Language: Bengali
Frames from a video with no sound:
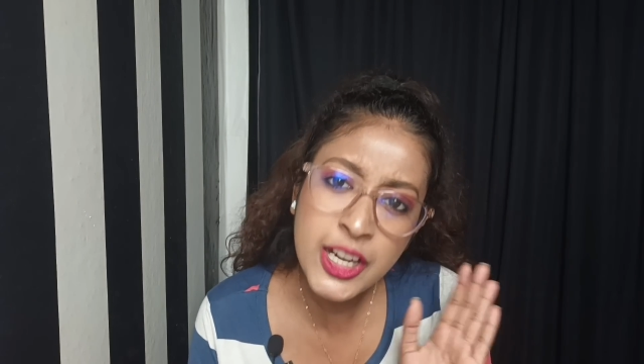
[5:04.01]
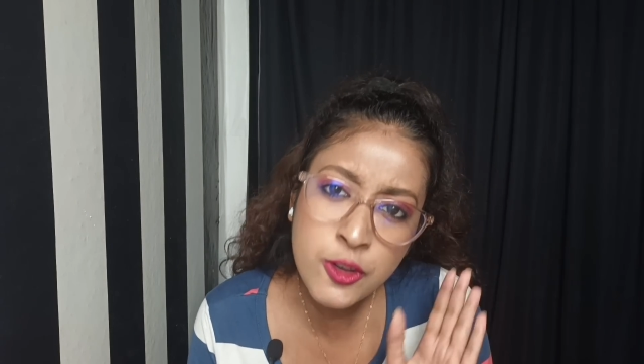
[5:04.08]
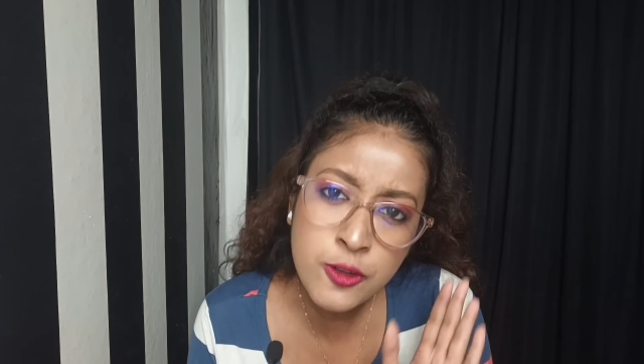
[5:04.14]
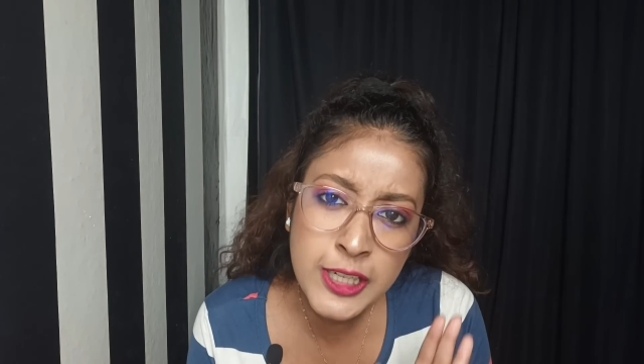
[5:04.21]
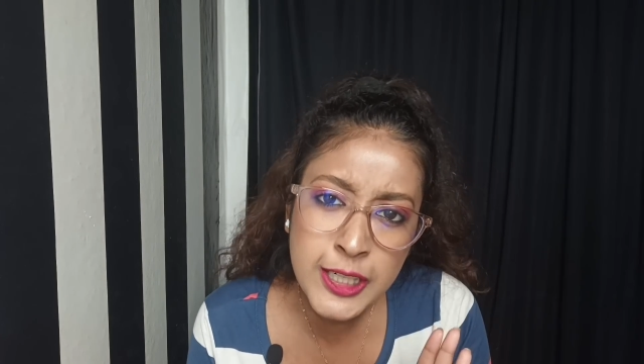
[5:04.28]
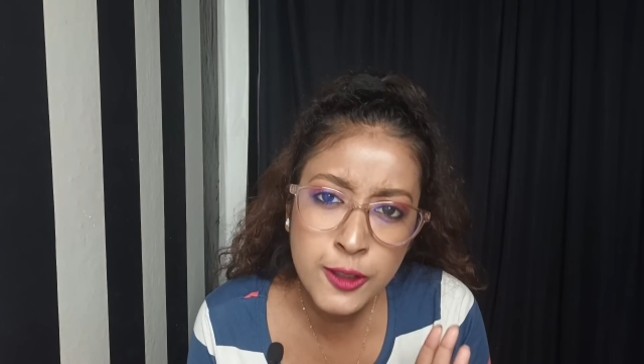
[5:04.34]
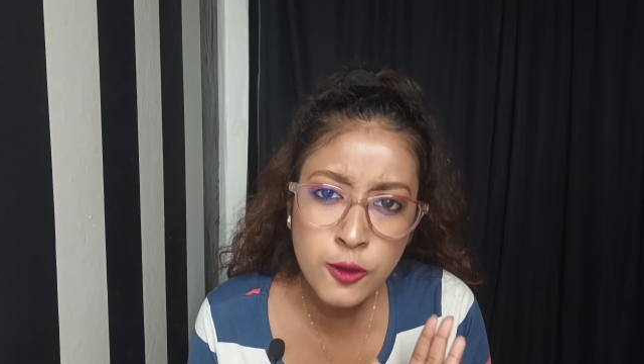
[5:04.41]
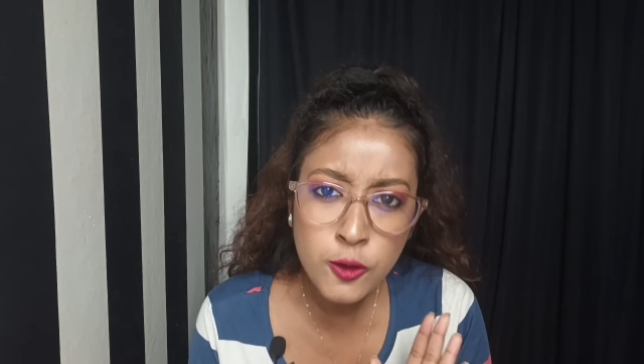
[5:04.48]

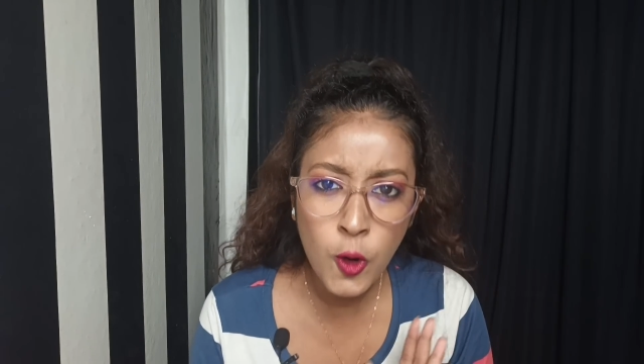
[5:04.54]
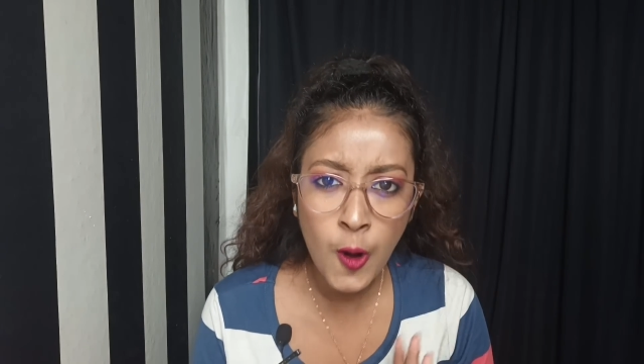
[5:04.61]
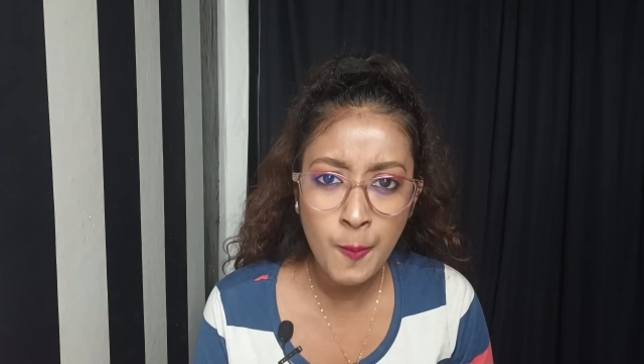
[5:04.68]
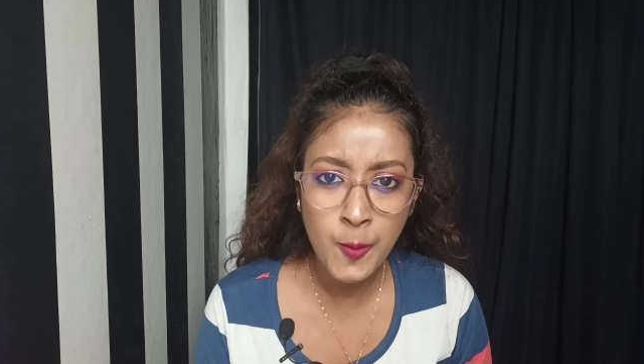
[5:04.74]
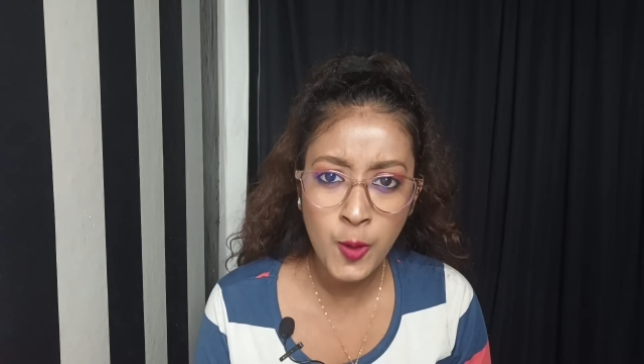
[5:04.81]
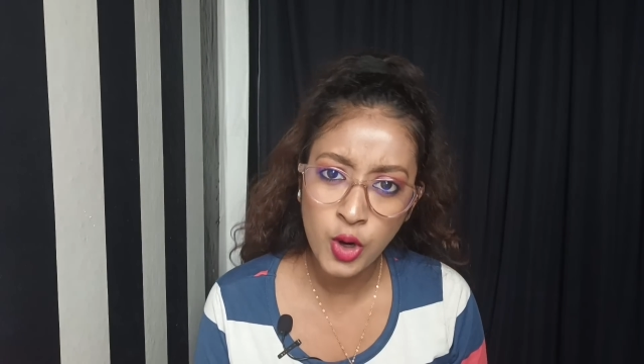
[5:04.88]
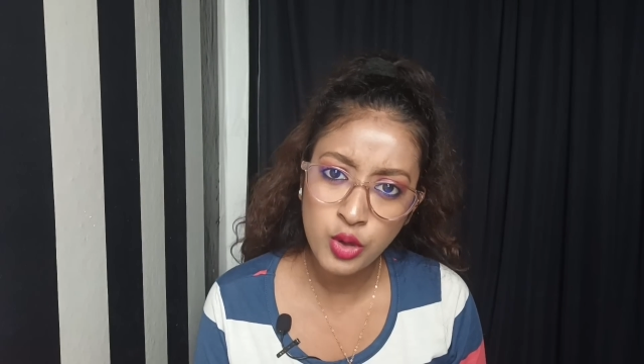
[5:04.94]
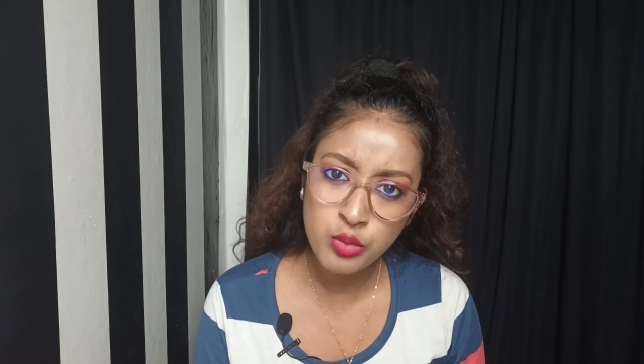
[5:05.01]
নাটকটা একটু
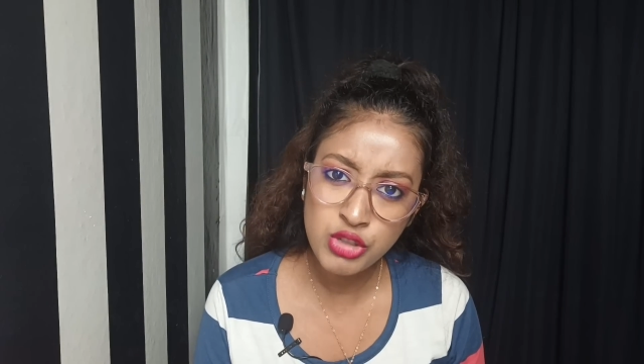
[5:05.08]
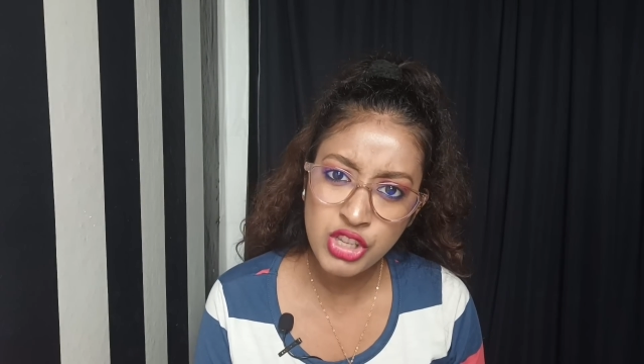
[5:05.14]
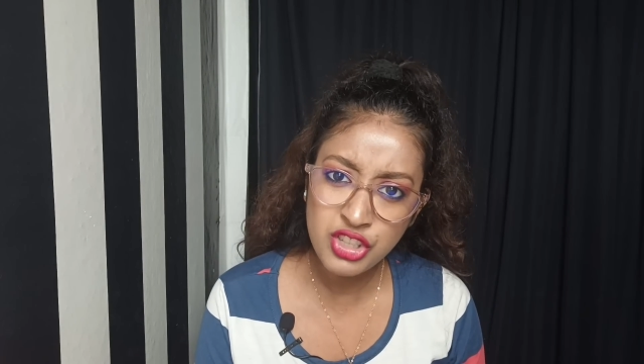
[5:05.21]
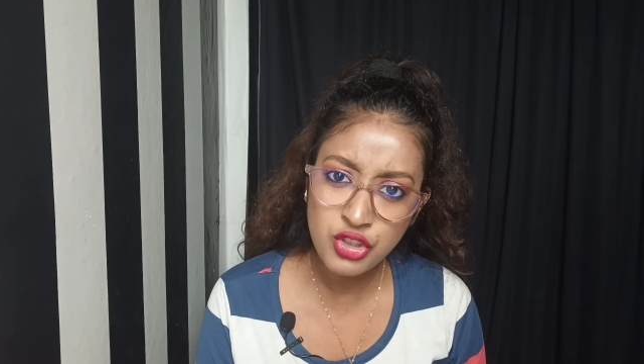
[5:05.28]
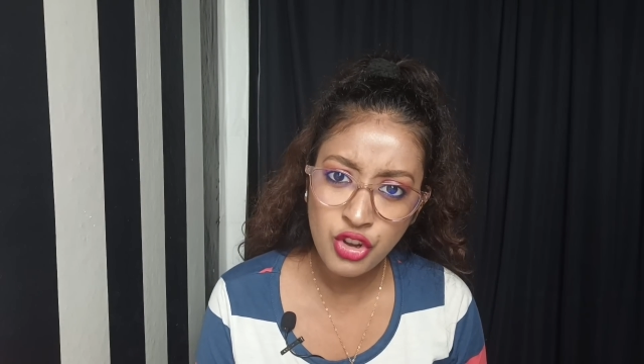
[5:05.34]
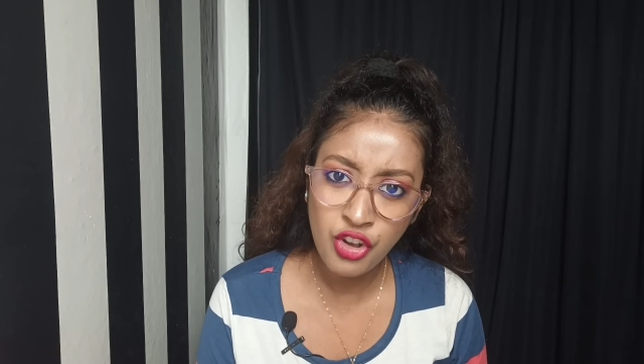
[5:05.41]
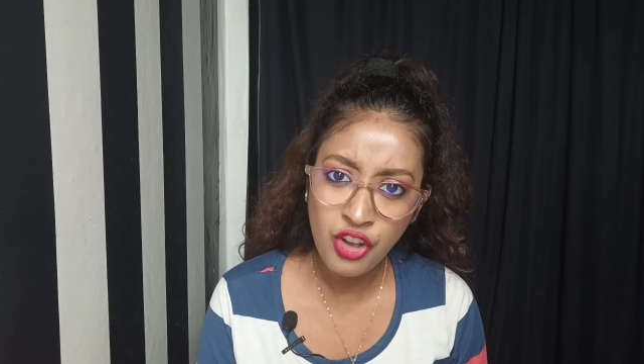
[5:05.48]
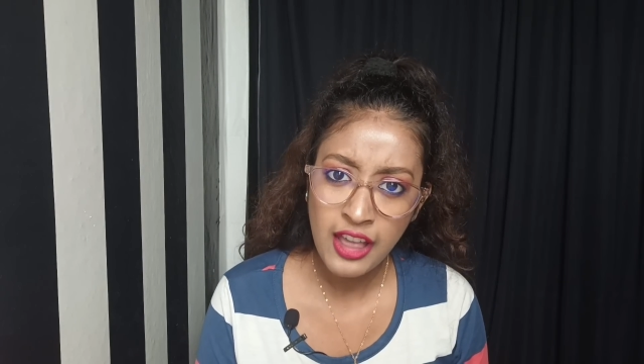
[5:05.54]
কম করো
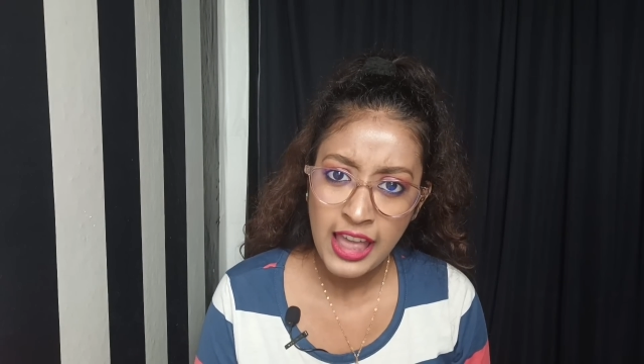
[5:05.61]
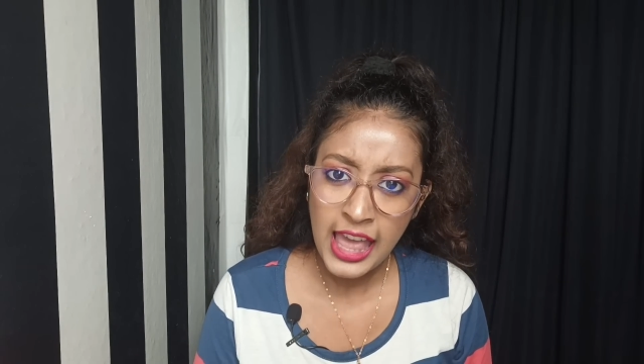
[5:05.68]
বুঝেছো